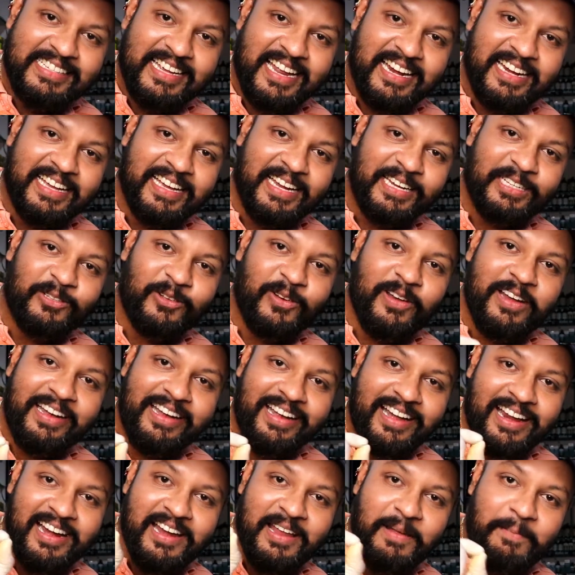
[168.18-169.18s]
जानकारी तो
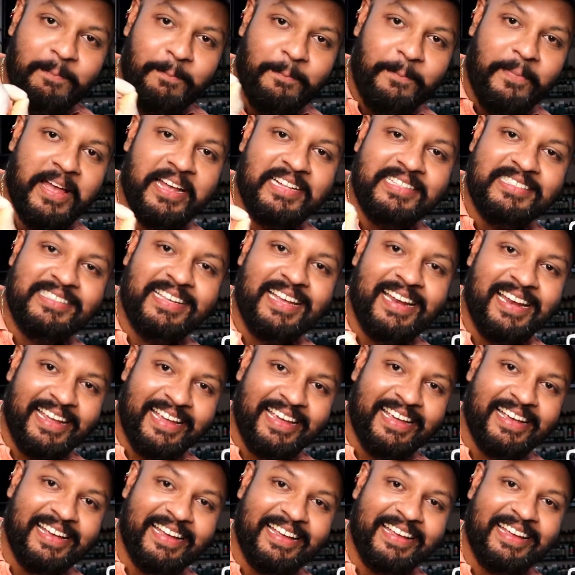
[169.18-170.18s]
लिटरली पेन से
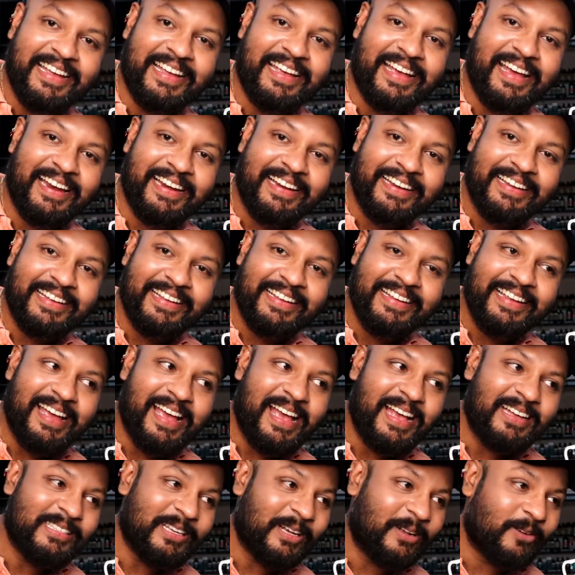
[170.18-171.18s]
लिखी गई है यार
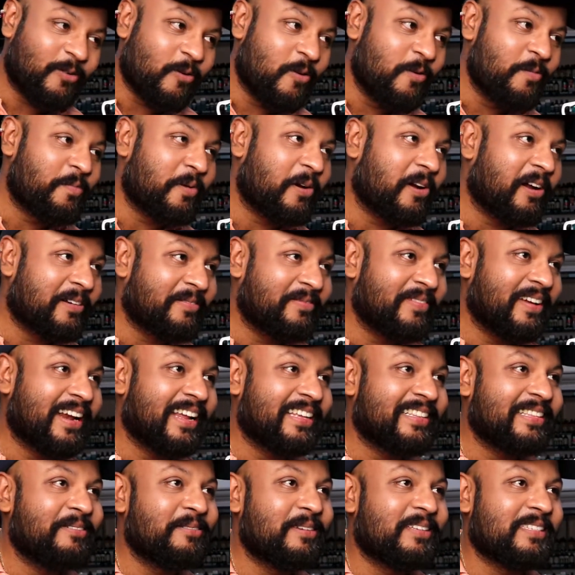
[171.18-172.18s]
ऐसे कौन प्रोडक्ट
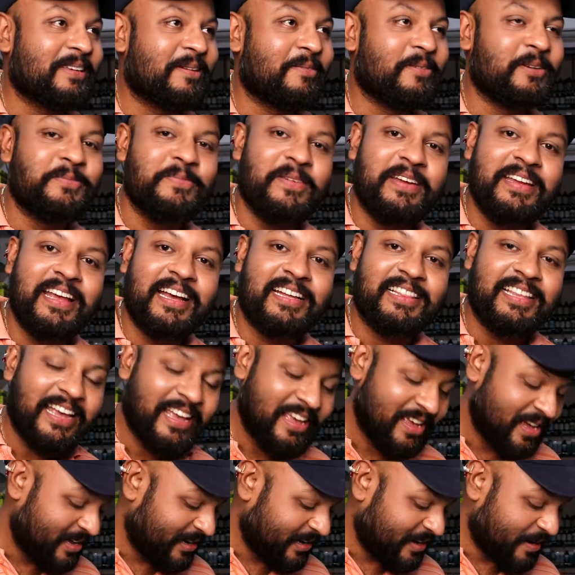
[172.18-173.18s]
बनाते हैं समझ में नहीं आता
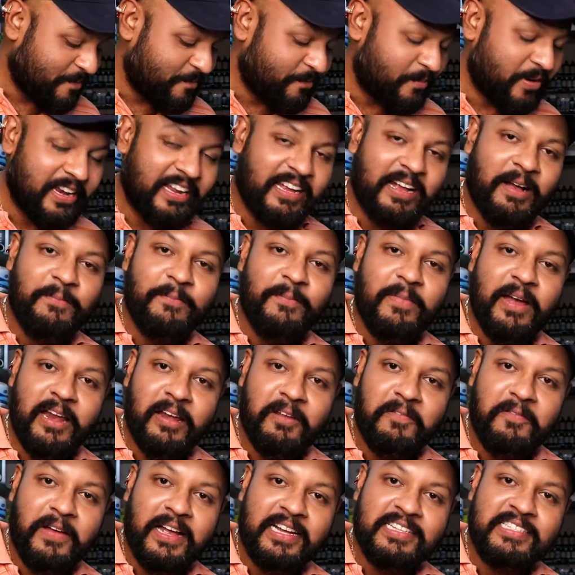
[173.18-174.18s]
कंपनी का
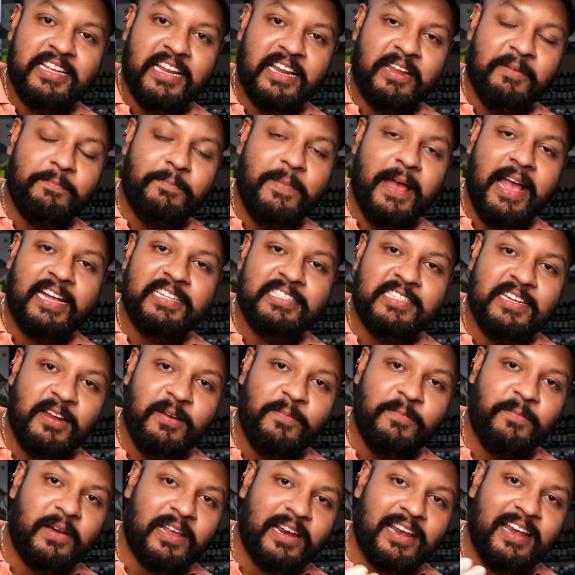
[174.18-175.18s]
मैन्युफैक्चरिंग बैच
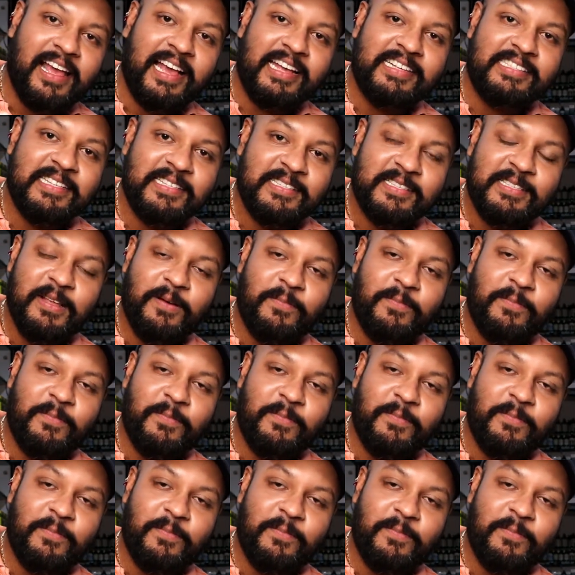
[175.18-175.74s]
नंबर लाइसेंस